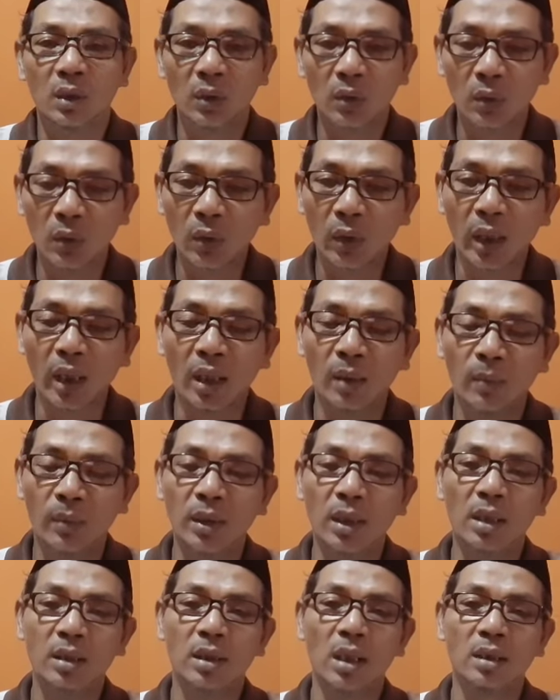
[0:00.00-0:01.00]
seluruh
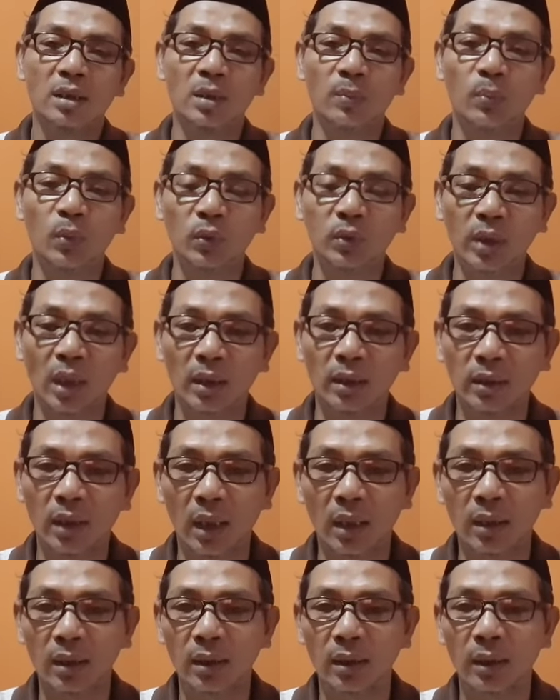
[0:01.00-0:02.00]
elemen yang saya sebutkan
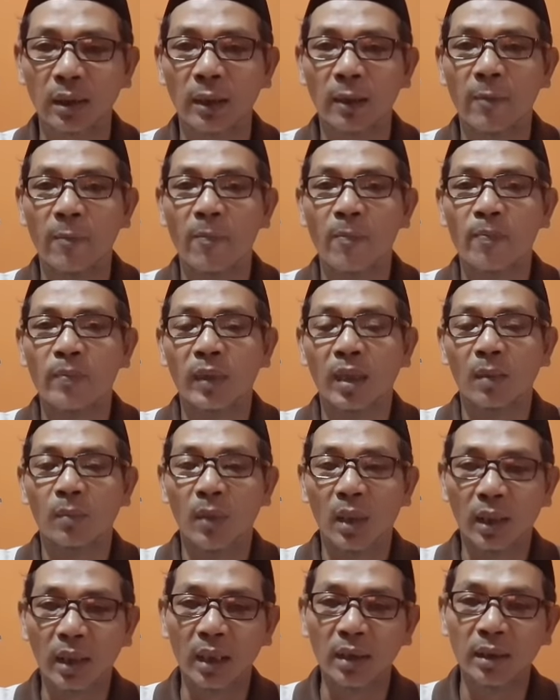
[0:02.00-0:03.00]
tadi.
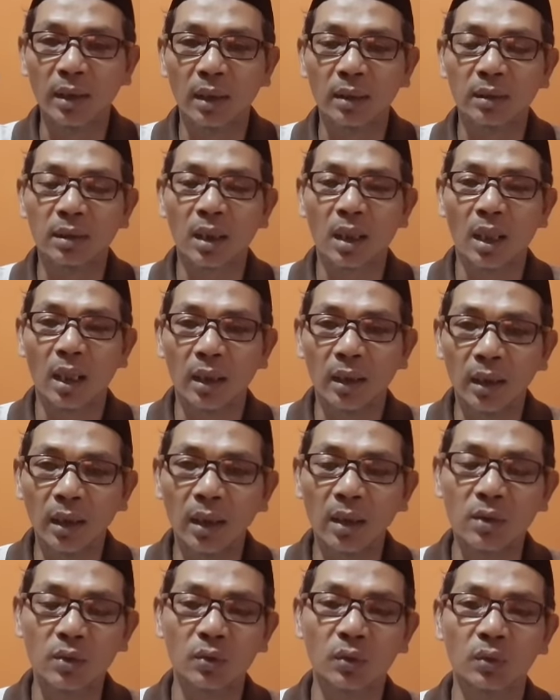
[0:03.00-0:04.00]
Bahkan yang
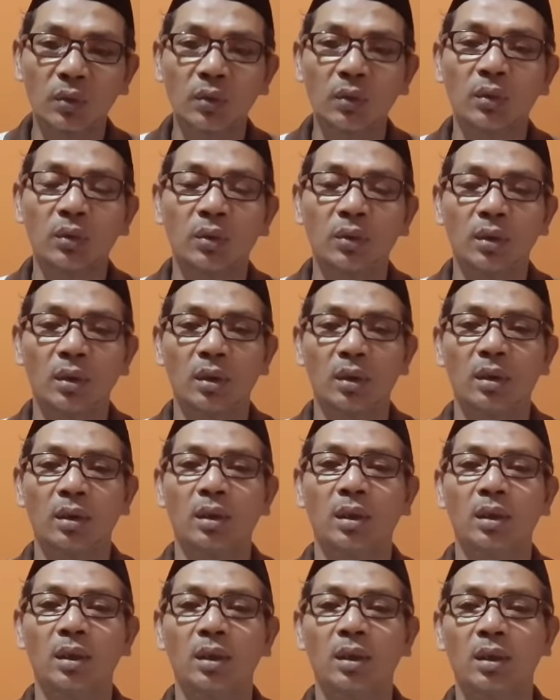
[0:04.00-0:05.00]
terakhir sungguh
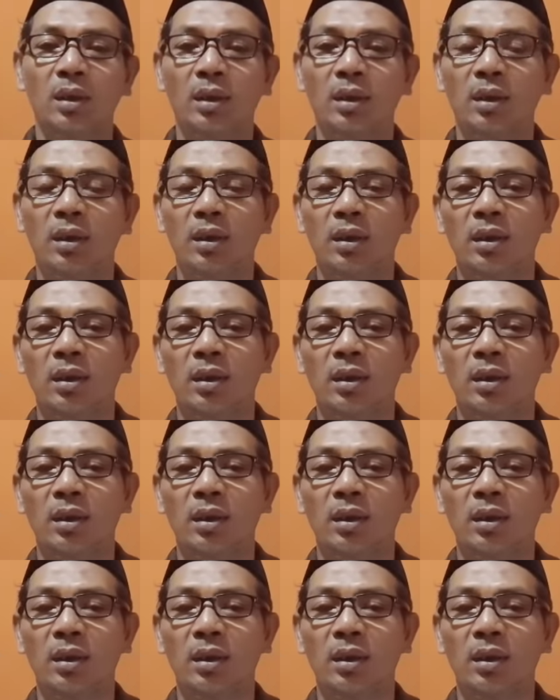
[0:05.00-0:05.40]
e,